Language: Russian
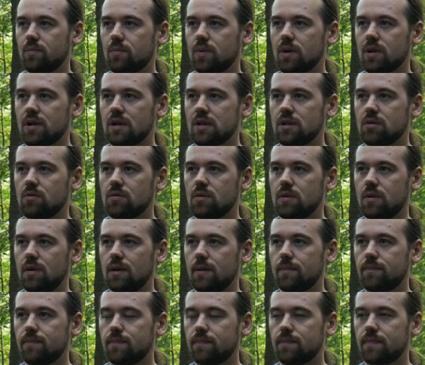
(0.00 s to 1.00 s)

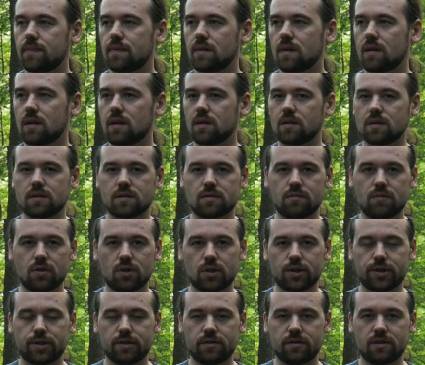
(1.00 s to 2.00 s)
порадовала.
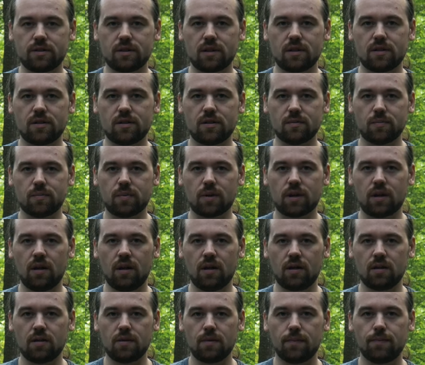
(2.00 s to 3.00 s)
Завершился один
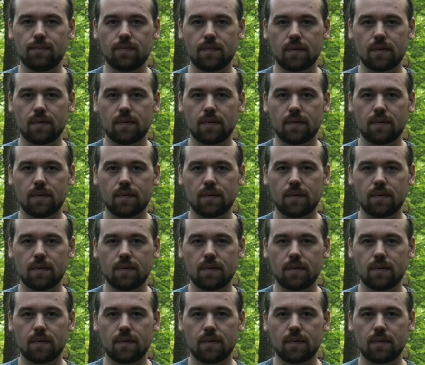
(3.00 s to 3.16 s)
проект,